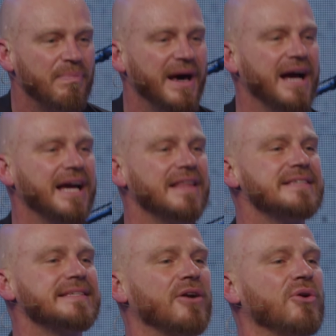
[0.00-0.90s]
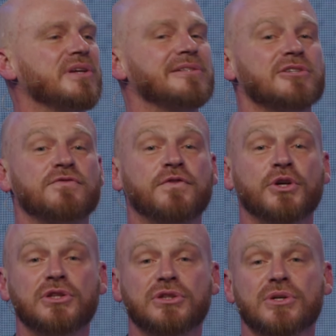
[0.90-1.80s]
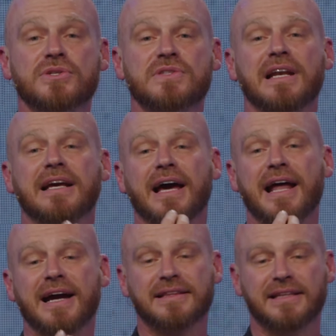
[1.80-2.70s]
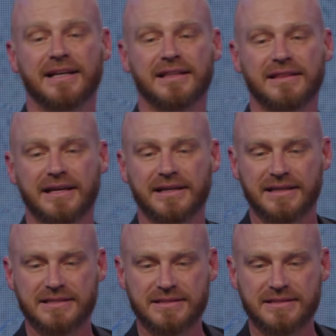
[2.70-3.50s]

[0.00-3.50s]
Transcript: para que desarrolles los frutos del carácter de Cristo.